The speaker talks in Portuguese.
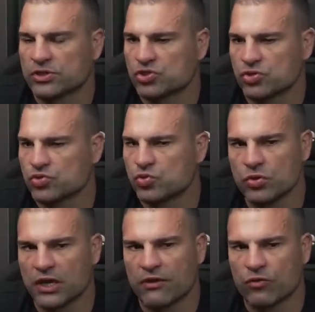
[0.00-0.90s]
a
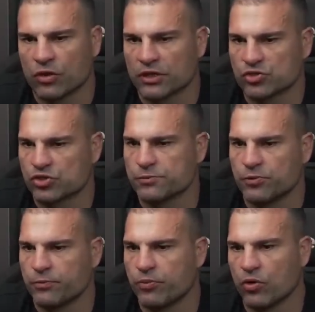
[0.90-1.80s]
sunga, colocando as coisas
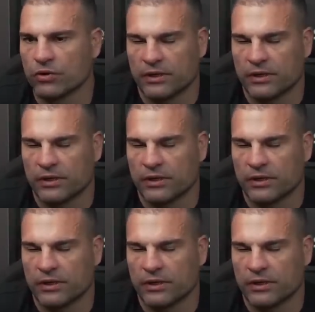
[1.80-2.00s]
por pouco,